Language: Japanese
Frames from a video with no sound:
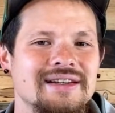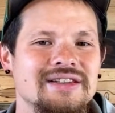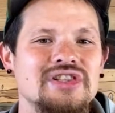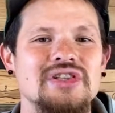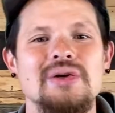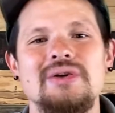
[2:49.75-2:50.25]

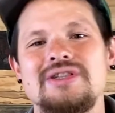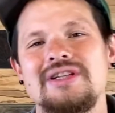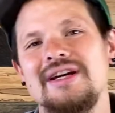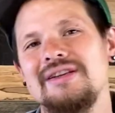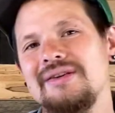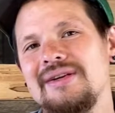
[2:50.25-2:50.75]
治療し
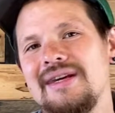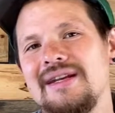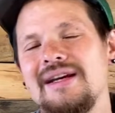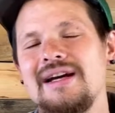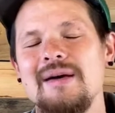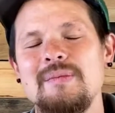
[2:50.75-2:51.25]
ないといけ
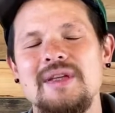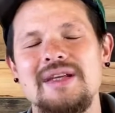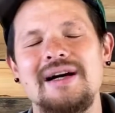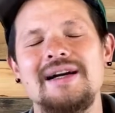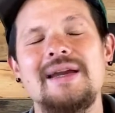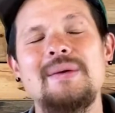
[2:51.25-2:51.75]
ない。神に
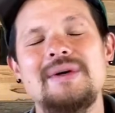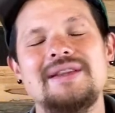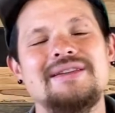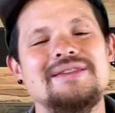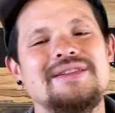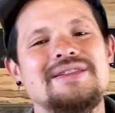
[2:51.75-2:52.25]
明け
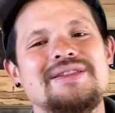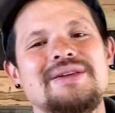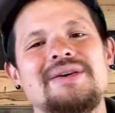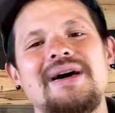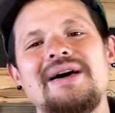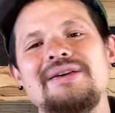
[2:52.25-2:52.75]
渡す必
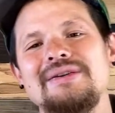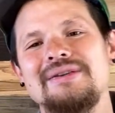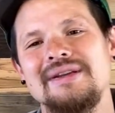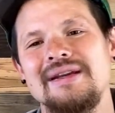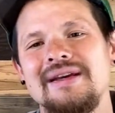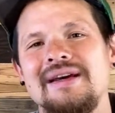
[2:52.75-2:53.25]
要がある。
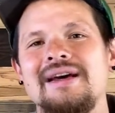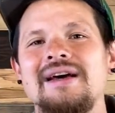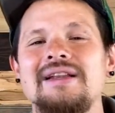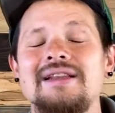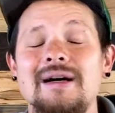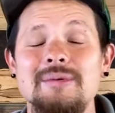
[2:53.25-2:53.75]

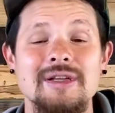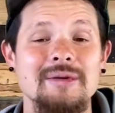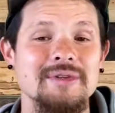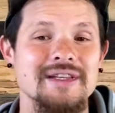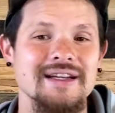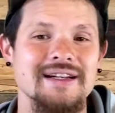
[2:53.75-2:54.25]
ダビデ
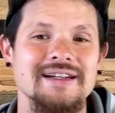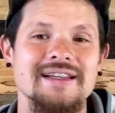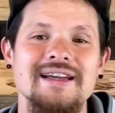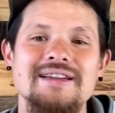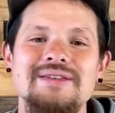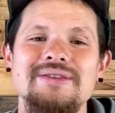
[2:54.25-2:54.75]
みたいな
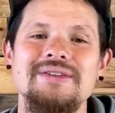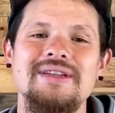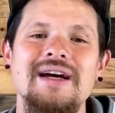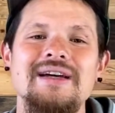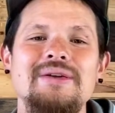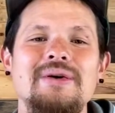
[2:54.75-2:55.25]
謙遜の
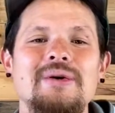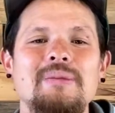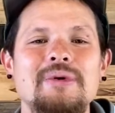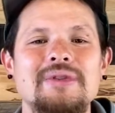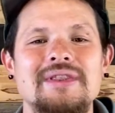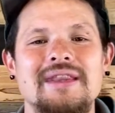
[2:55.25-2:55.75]
態度を
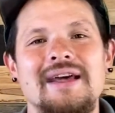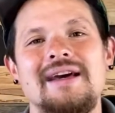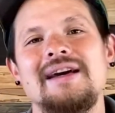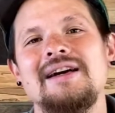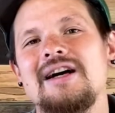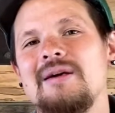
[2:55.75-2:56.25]
持って
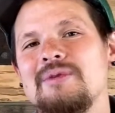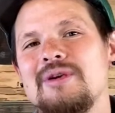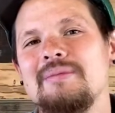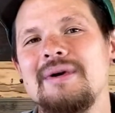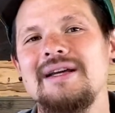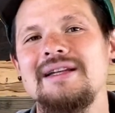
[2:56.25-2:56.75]
神の
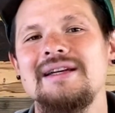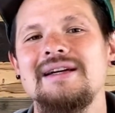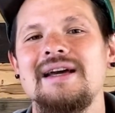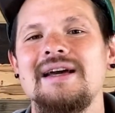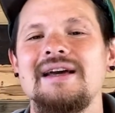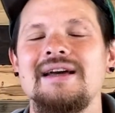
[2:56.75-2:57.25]
前に、
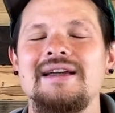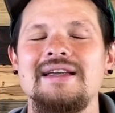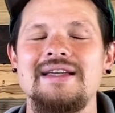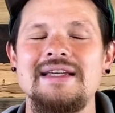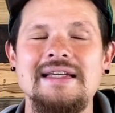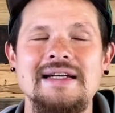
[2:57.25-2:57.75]

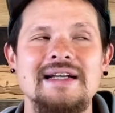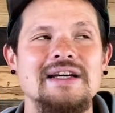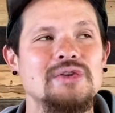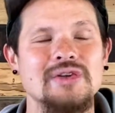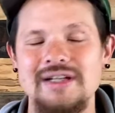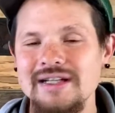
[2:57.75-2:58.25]
えー、行かな
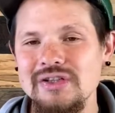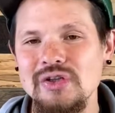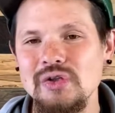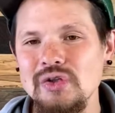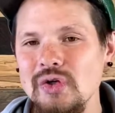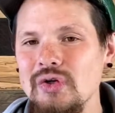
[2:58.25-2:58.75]
いといけないという
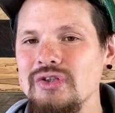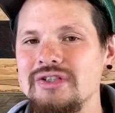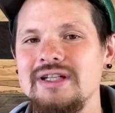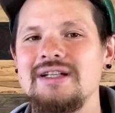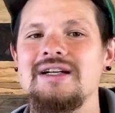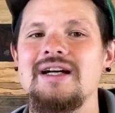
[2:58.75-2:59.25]
ことを
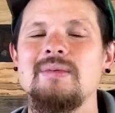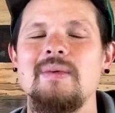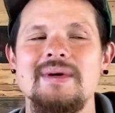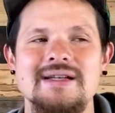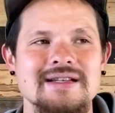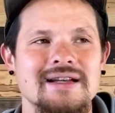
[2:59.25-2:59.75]
前回見
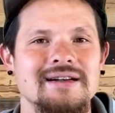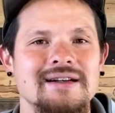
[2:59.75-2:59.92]
ました。